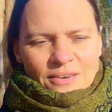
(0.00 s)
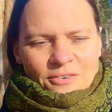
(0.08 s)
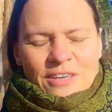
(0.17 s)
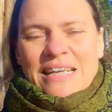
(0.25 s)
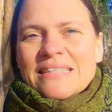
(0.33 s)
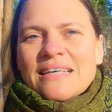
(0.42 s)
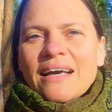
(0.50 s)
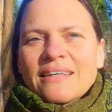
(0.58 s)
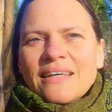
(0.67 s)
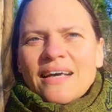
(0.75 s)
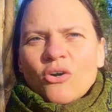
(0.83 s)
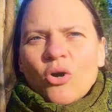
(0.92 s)
viele sagen
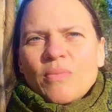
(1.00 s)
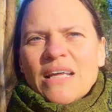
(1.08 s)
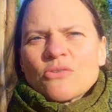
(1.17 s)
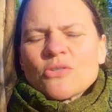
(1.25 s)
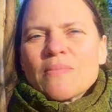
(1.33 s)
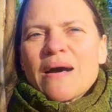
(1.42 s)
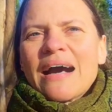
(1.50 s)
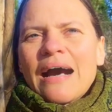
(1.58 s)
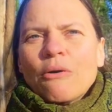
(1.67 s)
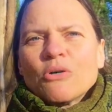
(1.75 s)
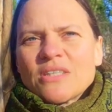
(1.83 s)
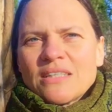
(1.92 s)
ja, komm, lass uns mal
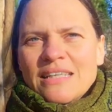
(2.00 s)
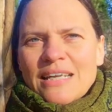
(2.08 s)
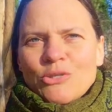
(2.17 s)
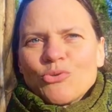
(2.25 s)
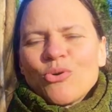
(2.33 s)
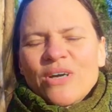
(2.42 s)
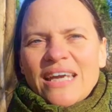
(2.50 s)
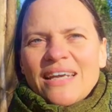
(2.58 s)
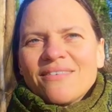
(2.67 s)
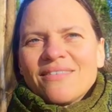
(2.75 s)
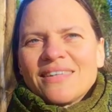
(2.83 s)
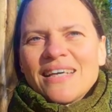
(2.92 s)
raus in die Natur
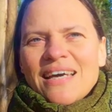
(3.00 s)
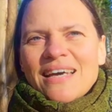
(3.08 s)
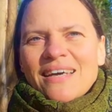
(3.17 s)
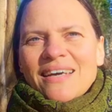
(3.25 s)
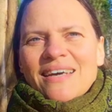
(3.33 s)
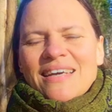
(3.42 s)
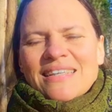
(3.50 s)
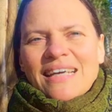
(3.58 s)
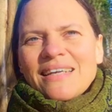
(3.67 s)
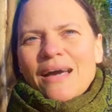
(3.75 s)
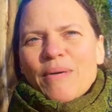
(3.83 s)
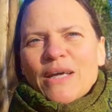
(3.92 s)
gehen. Und ich
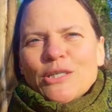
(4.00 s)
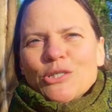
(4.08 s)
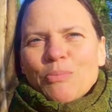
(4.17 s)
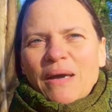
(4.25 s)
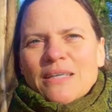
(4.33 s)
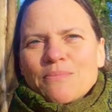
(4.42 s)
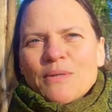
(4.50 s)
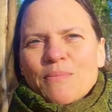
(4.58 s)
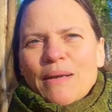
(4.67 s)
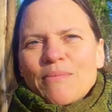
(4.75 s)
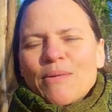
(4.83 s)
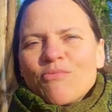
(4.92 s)
hatte ja mal ein Gespräch mit
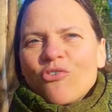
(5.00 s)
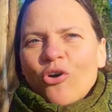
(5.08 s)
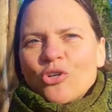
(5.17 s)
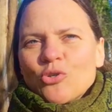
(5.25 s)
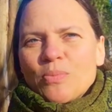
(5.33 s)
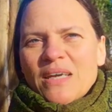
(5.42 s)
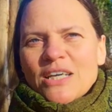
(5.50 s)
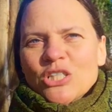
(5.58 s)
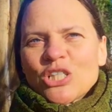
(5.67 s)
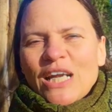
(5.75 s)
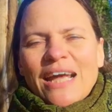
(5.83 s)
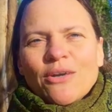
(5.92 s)
meinem lieben Freund Tobias
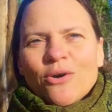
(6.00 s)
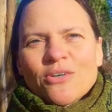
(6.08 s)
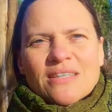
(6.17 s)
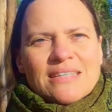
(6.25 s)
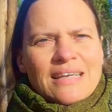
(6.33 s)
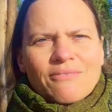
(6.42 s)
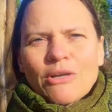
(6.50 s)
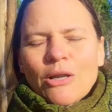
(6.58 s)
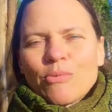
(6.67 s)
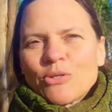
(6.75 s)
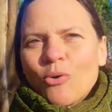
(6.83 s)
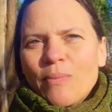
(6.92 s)
Steinhäuser, das hatten wir,
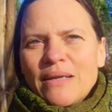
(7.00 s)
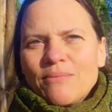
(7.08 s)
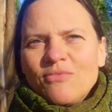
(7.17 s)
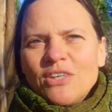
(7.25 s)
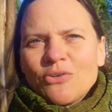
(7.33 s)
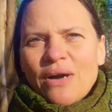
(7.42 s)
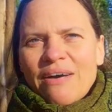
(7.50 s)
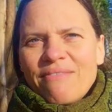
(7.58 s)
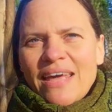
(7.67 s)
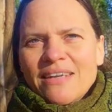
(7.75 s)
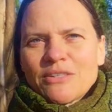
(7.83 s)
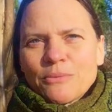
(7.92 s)
glaube ich, auch mal in einem Video
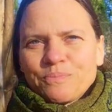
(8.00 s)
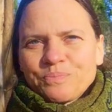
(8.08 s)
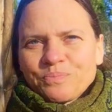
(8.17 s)
erwähnt